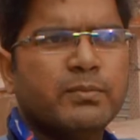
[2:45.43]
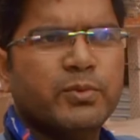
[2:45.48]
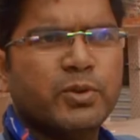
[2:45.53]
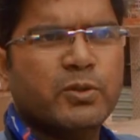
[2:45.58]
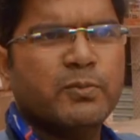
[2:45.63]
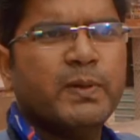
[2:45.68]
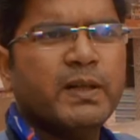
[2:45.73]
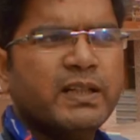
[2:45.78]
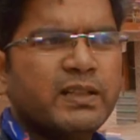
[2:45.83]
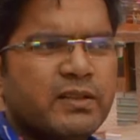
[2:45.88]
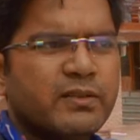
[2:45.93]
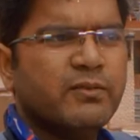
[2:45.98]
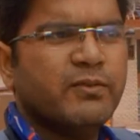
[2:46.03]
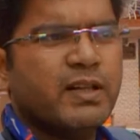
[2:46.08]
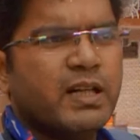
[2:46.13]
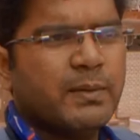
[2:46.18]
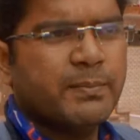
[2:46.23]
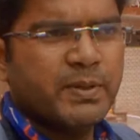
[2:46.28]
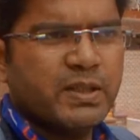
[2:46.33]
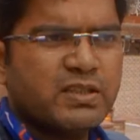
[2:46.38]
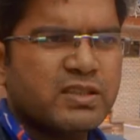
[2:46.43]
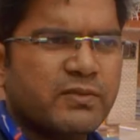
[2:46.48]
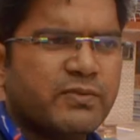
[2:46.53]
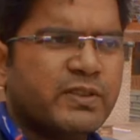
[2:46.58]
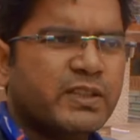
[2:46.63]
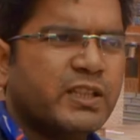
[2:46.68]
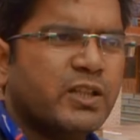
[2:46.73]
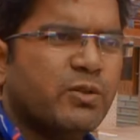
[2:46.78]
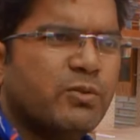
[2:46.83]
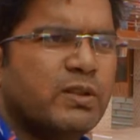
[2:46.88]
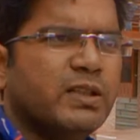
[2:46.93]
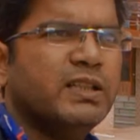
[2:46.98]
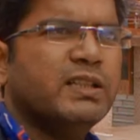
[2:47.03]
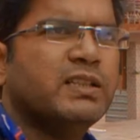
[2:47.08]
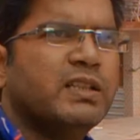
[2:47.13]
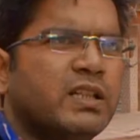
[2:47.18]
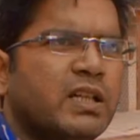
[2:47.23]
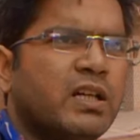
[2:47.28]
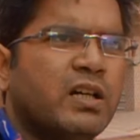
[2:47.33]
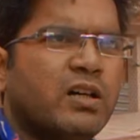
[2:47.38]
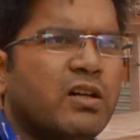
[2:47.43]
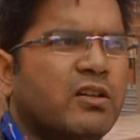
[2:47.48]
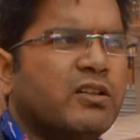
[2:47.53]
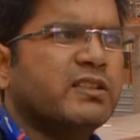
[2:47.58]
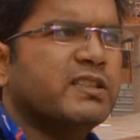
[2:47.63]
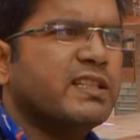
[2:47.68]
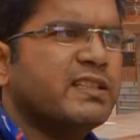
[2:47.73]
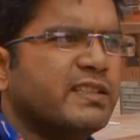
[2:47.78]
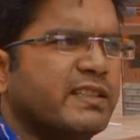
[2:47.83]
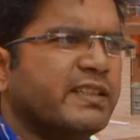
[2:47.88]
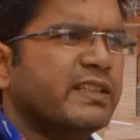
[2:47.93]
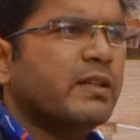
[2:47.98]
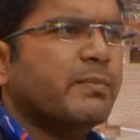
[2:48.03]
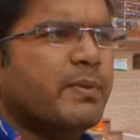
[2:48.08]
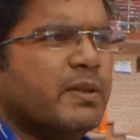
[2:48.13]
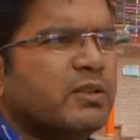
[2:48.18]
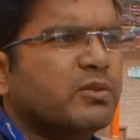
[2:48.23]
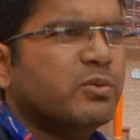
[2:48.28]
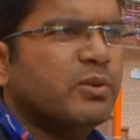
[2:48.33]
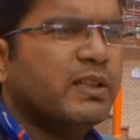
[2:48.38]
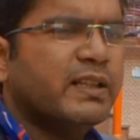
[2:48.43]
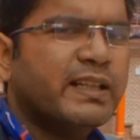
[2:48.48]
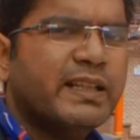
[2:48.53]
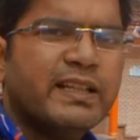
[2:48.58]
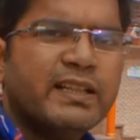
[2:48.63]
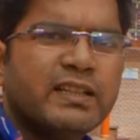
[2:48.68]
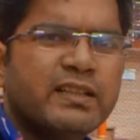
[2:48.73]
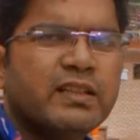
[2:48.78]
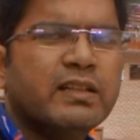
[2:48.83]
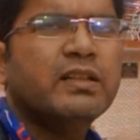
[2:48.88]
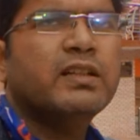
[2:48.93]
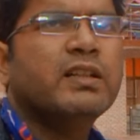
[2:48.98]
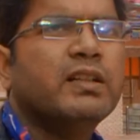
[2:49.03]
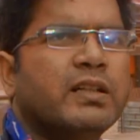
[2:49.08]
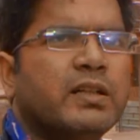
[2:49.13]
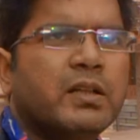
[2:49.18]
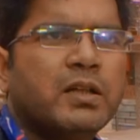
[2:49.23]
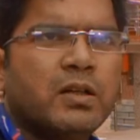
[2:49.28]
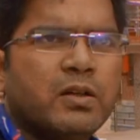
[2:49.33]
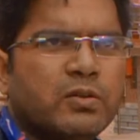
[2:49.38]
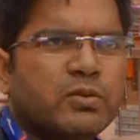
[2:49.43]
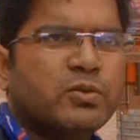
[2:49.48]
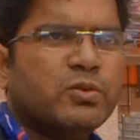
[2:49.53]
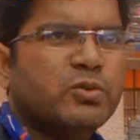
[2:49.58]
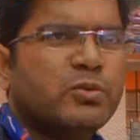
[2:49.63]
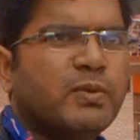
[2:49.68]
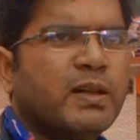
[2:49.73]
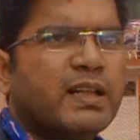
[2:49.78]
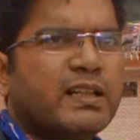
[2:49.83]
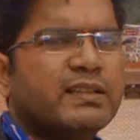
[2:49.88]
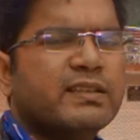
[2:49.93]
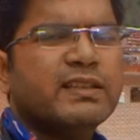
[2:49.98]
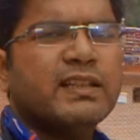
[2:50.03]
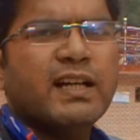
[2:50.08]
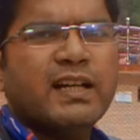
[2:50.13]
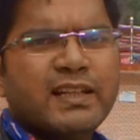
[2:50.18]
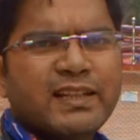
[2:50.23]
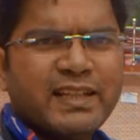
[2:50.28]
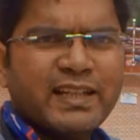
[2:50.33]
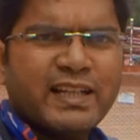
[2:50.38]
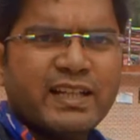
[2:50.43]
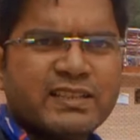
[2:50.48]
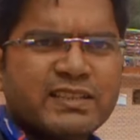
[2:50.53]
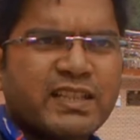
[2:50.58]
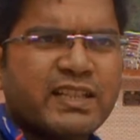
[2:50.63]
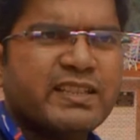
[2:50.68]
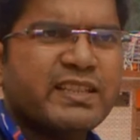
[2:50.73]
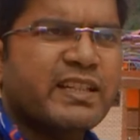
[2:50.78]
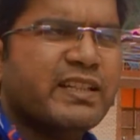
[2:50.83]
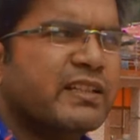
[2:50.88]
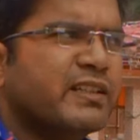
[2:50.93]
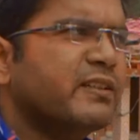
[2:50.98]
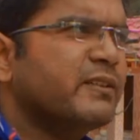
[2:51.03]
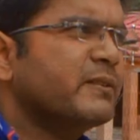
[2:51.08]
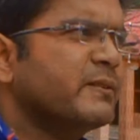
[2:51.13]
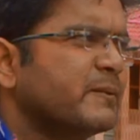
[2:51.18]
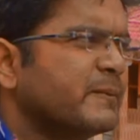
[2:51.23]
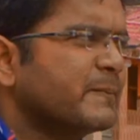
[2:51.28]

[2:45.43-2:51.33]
मुखबा वहाँ पे शिफ्ट किया हुआ है और जैसे ही कपाट खुलेंगे उनको दोबारा से यहाँ ले आया जाया जाएगा